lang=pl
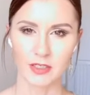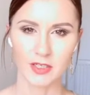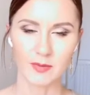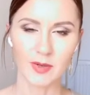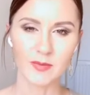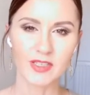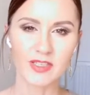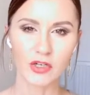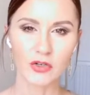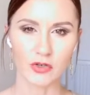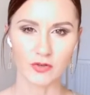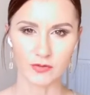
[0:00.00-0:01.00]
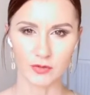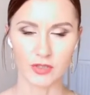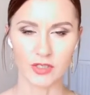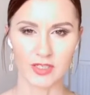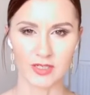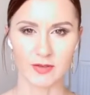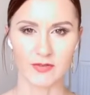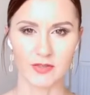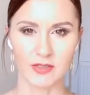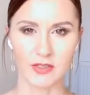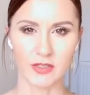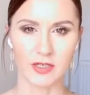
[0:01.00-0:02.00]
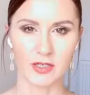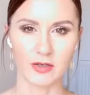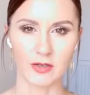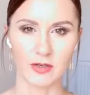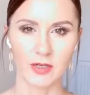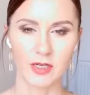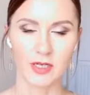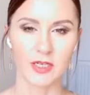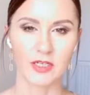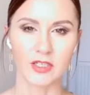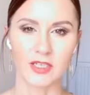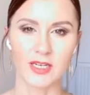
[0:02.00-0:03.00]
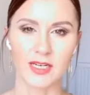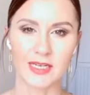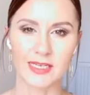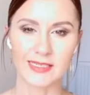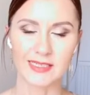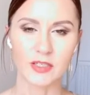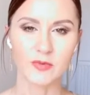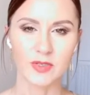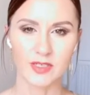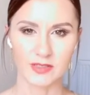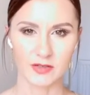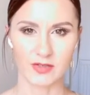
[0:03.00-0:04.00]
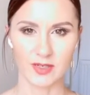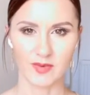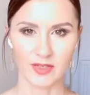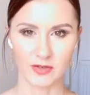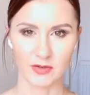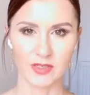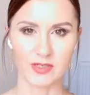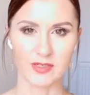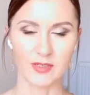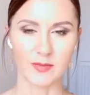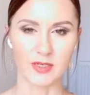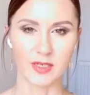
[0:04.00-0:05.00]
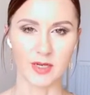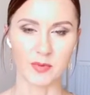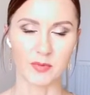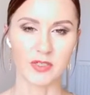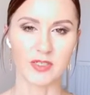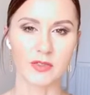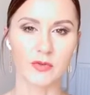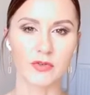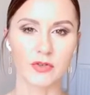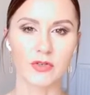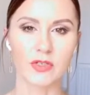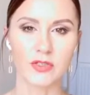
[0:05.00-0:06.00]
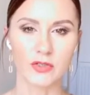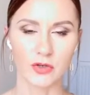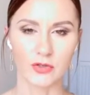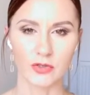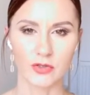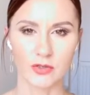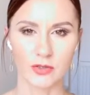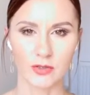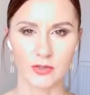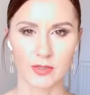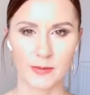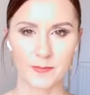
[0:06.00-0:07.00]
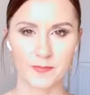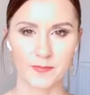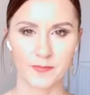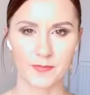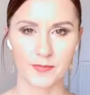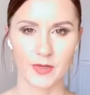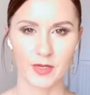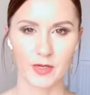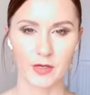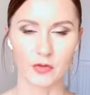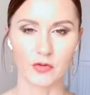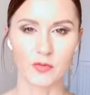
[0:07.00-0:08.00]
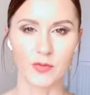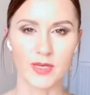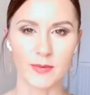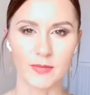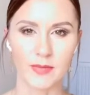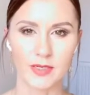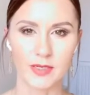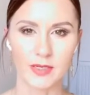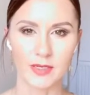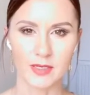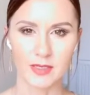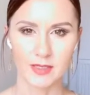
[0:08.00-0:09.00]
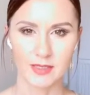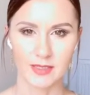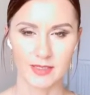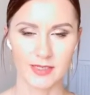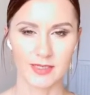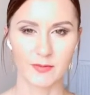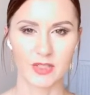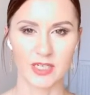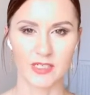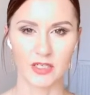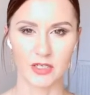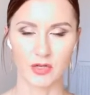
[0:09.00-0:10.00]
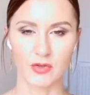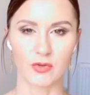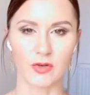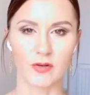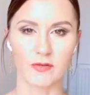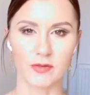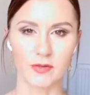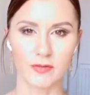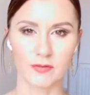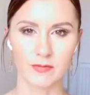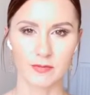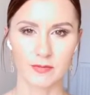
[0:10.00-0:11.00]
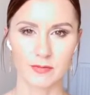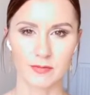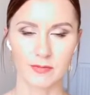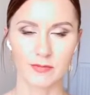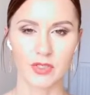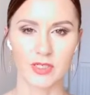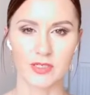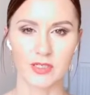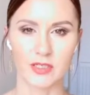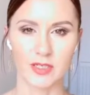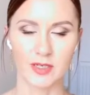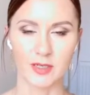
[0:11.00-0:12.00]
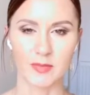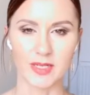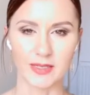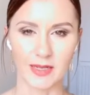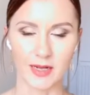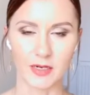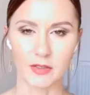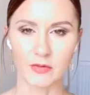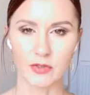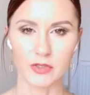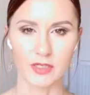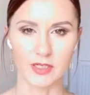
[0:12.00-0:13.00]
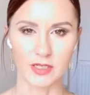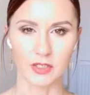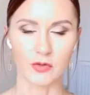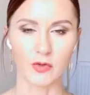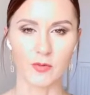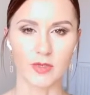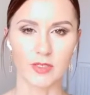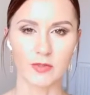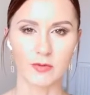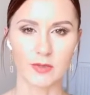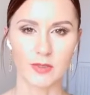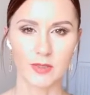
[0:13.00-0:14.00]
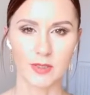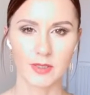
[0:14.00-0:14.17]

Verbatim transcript: że nie mamy tylko i wyłącznie ciała fizycznego, że jesteśmy istotami troistymi, a poprzez tą troistość rozumiemy przestrzeń duchową, przestrzeń mentalną, czyli nasz umysł,